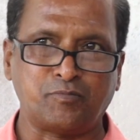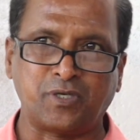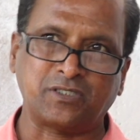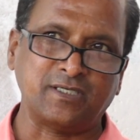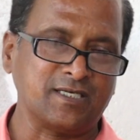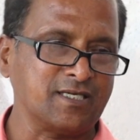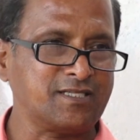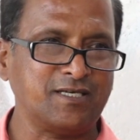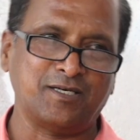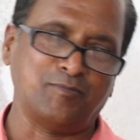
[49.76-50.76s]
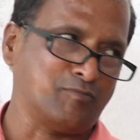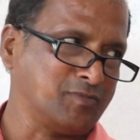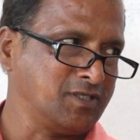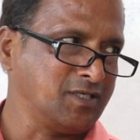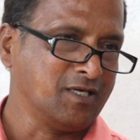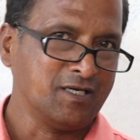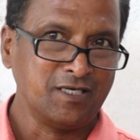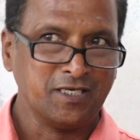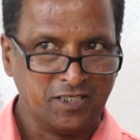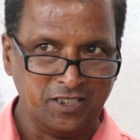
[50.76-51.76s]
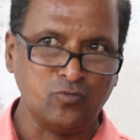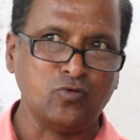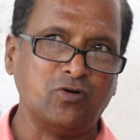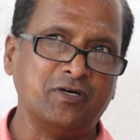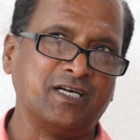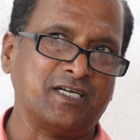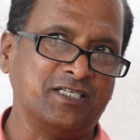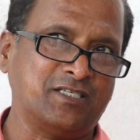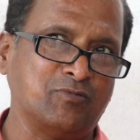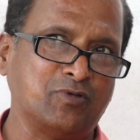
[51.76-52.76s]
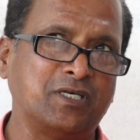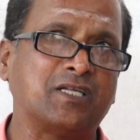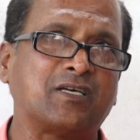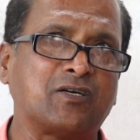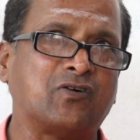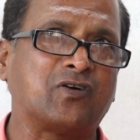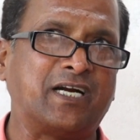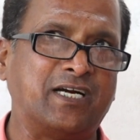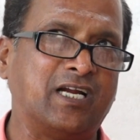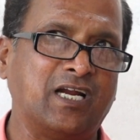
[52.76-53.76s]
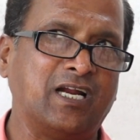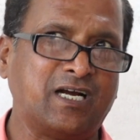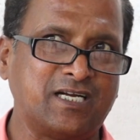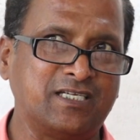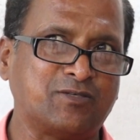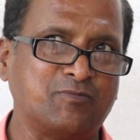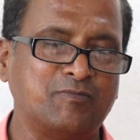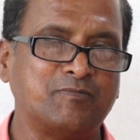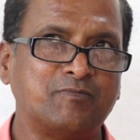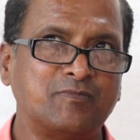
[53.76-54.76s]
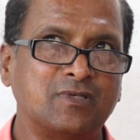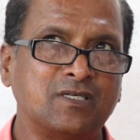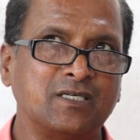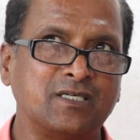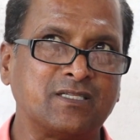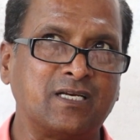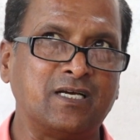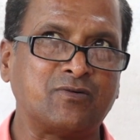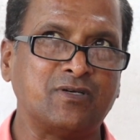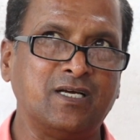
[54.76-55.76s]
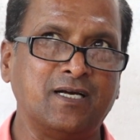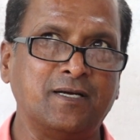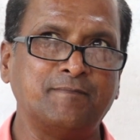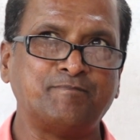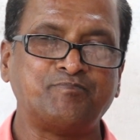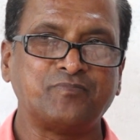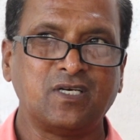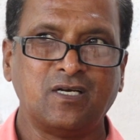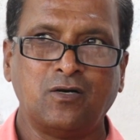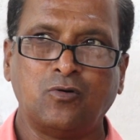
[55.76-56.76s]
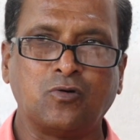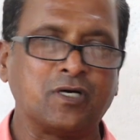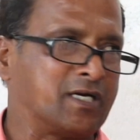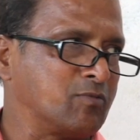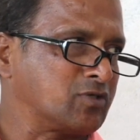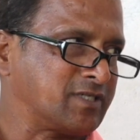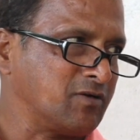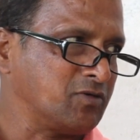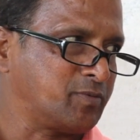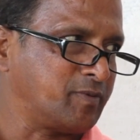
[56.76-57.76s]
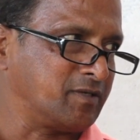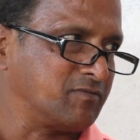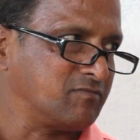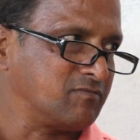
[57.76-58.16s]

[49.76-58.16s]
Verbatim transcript: ప్రస్తుతానికైతే ఈ ఈ ఊర్లోనే కనీసం రెండు నెలల్లో కనీసం ఎంత లేకున్నా ఒక రెండు మూడు సార్లు వచ్చిపోయిండు